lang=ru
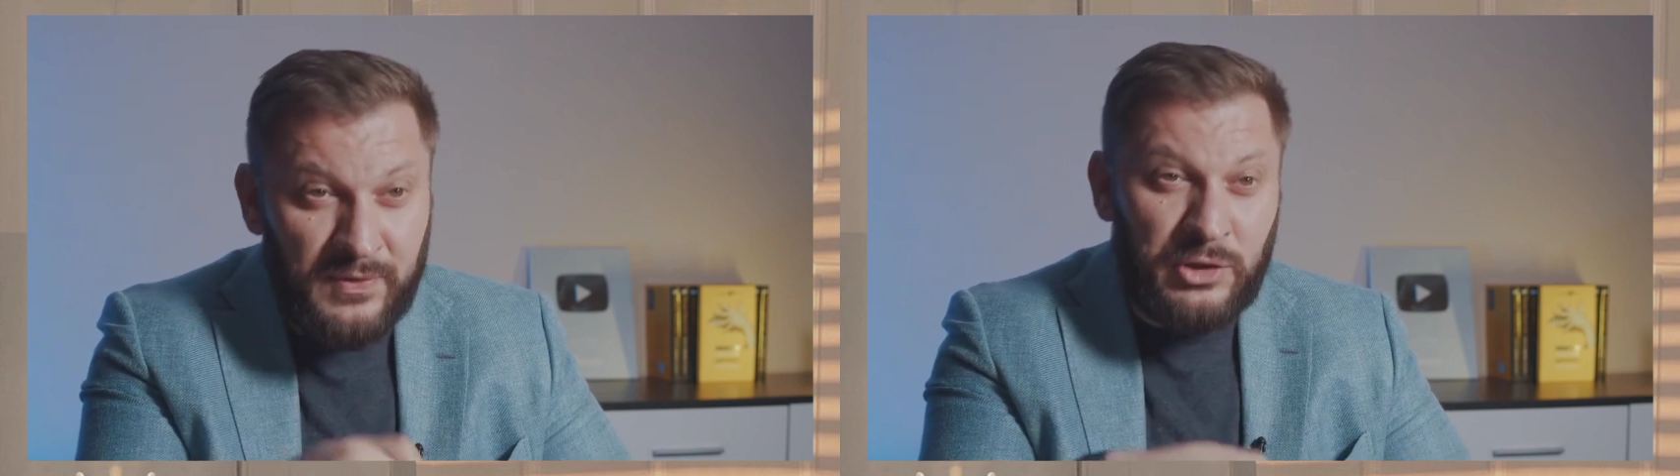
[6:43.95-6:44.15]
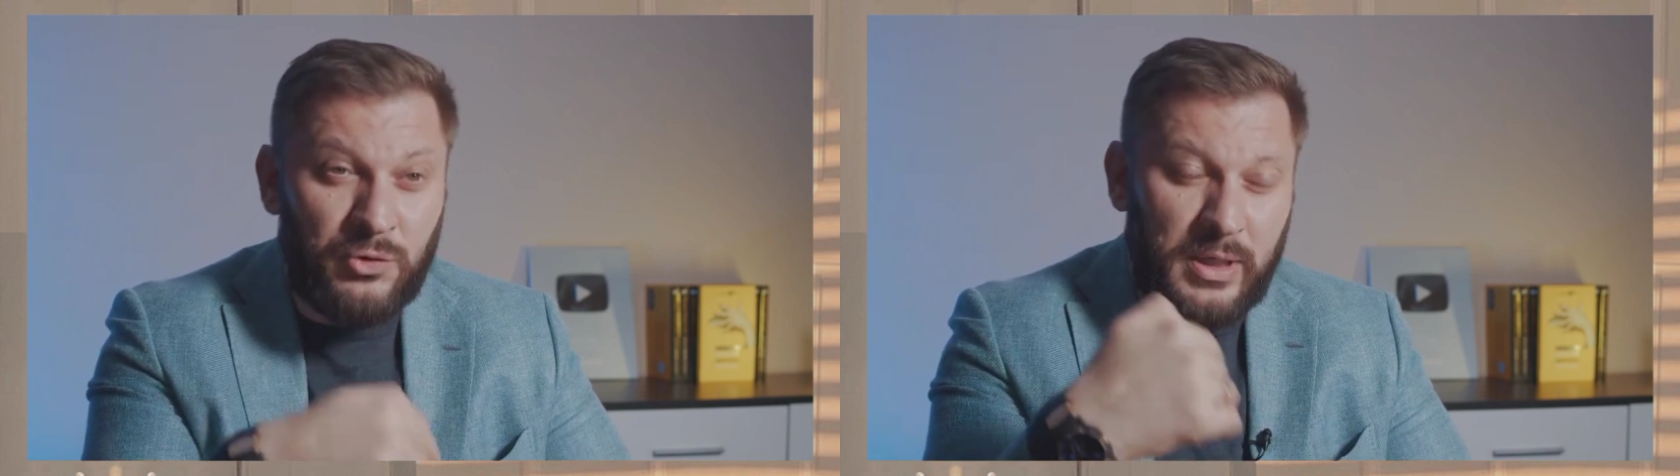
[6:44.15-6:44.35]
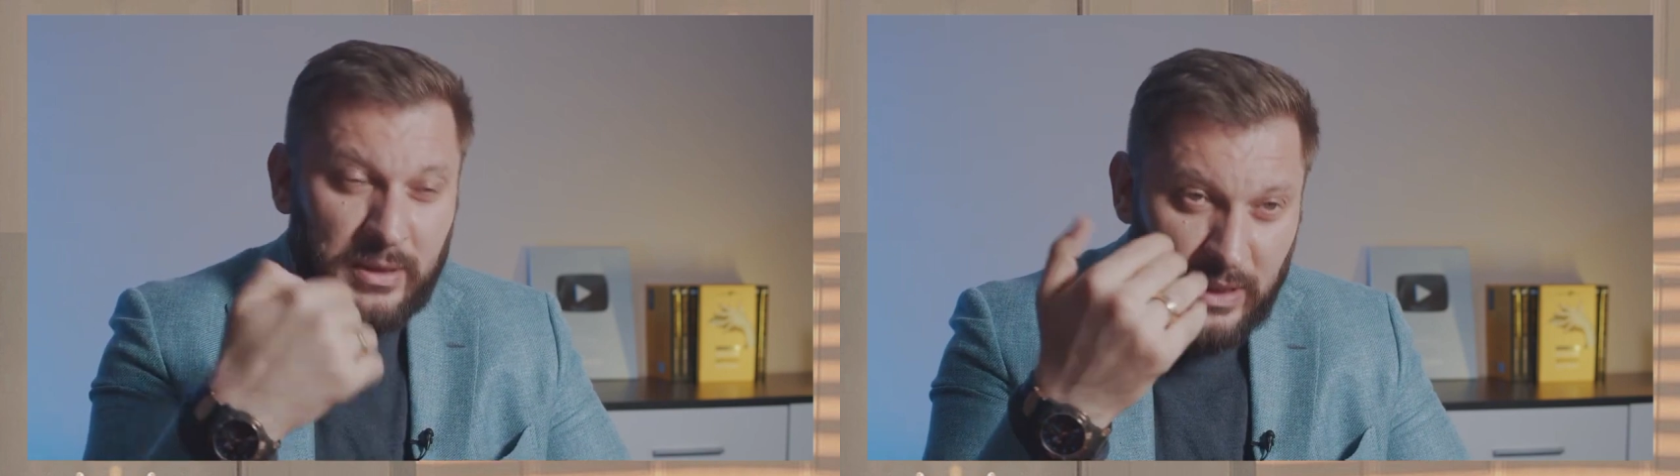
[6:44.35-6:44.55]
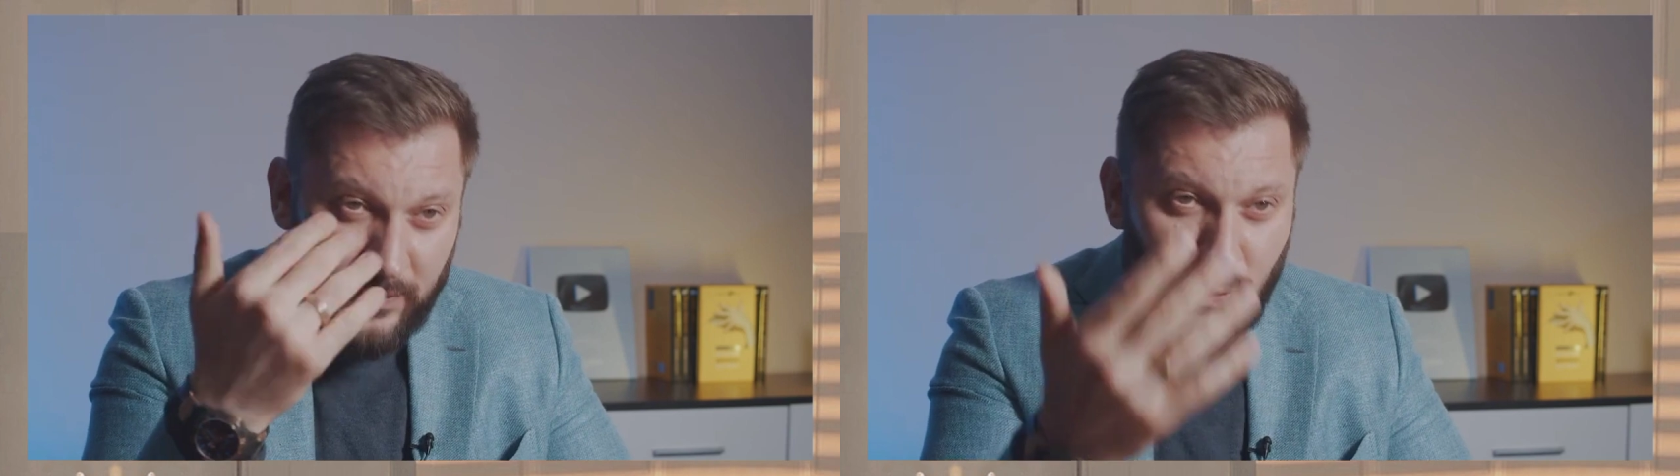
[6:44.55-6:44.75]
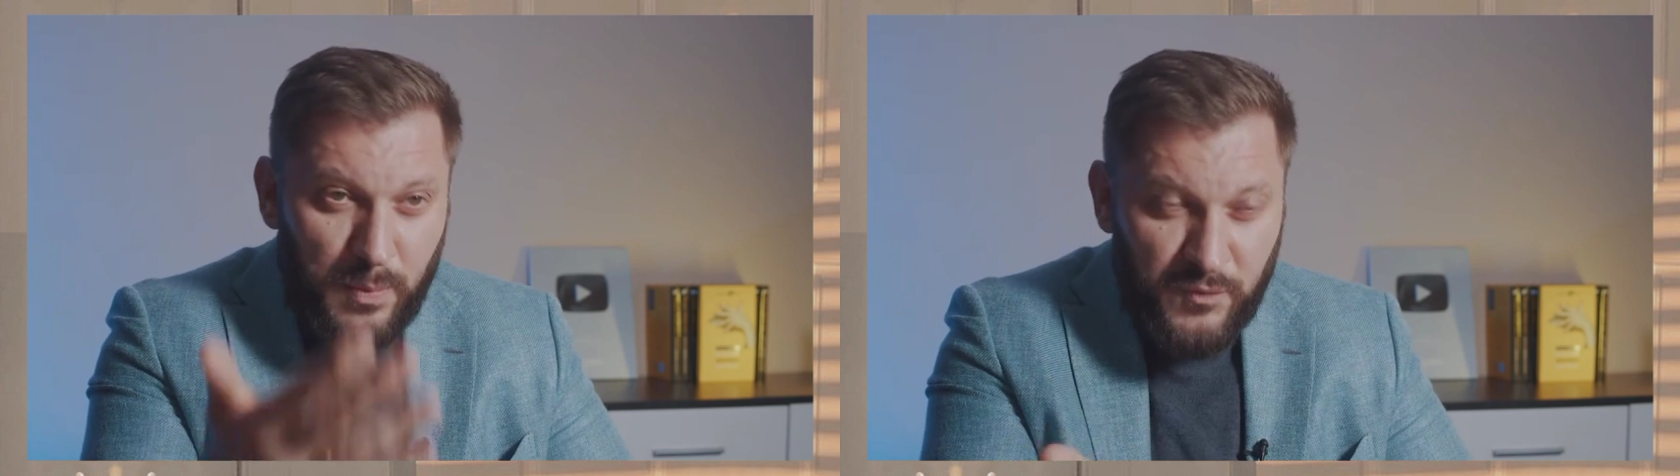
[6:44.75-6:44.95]
в которых она
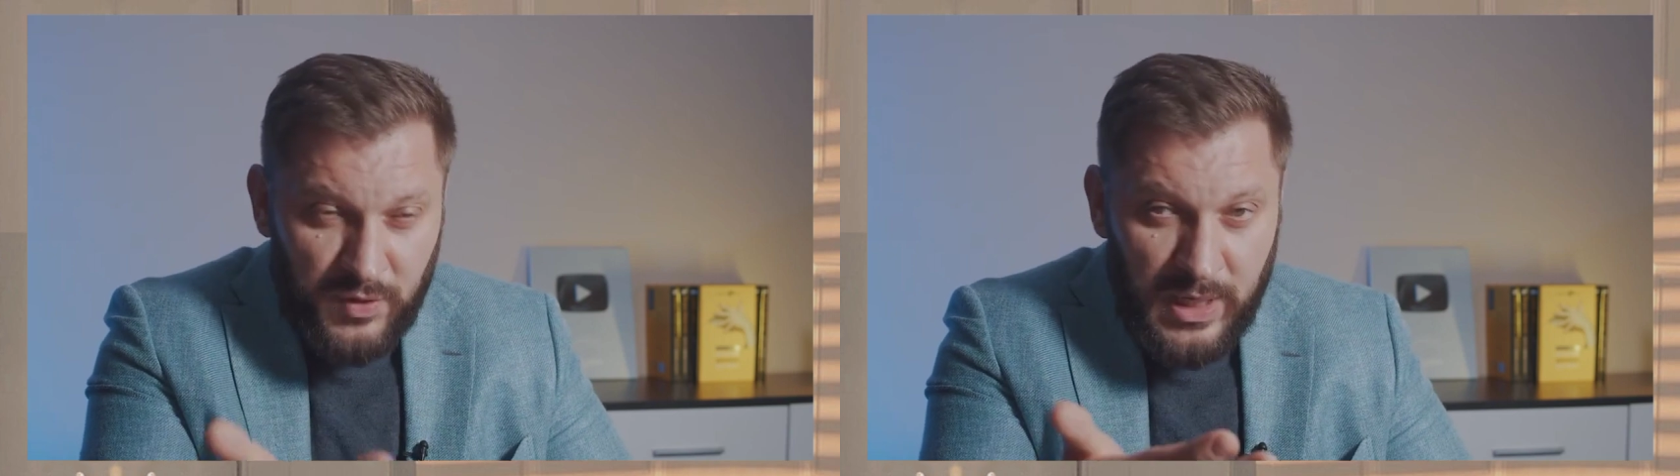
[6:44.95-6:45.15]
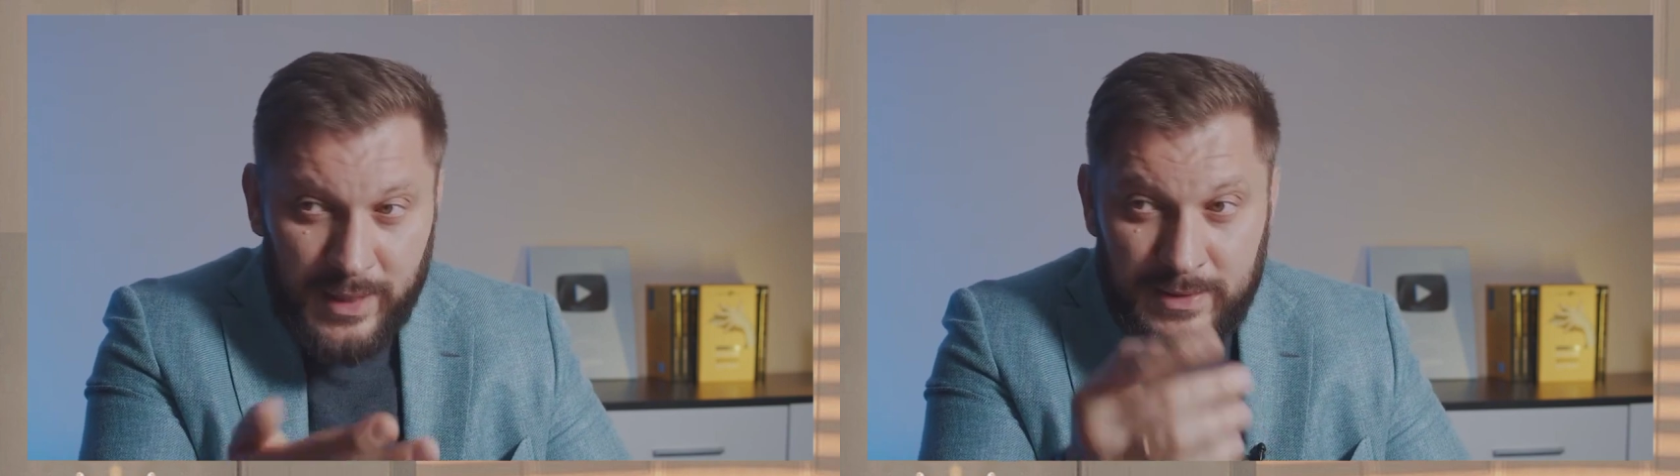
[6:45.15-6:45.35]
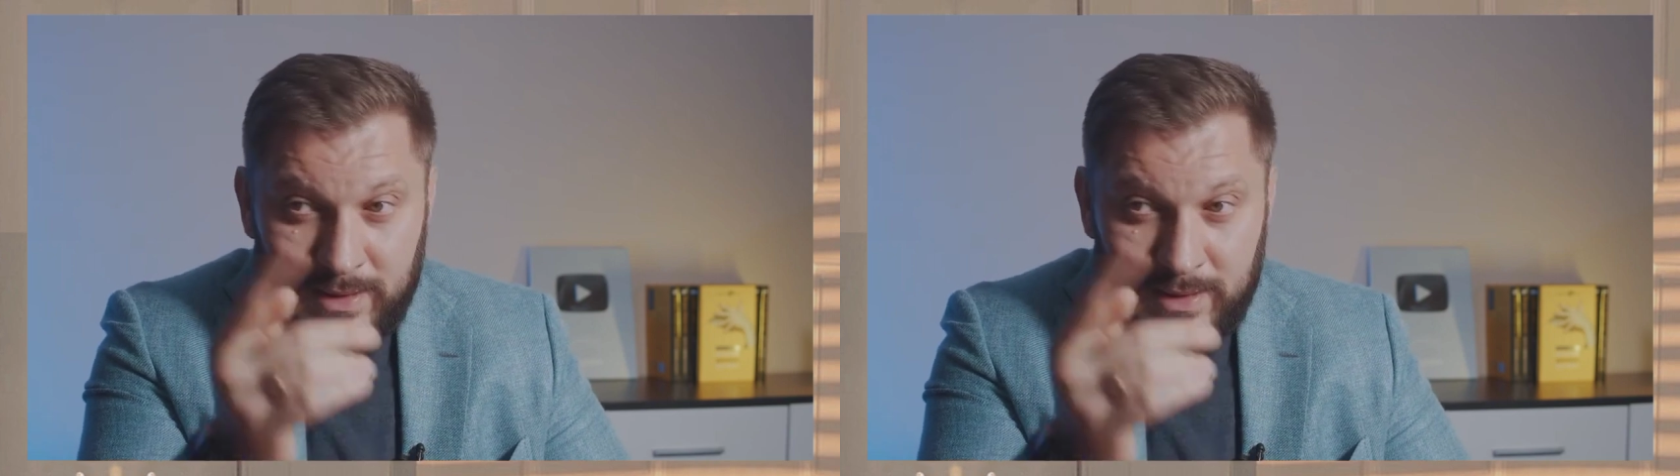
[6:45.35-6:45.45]
его обвиняет,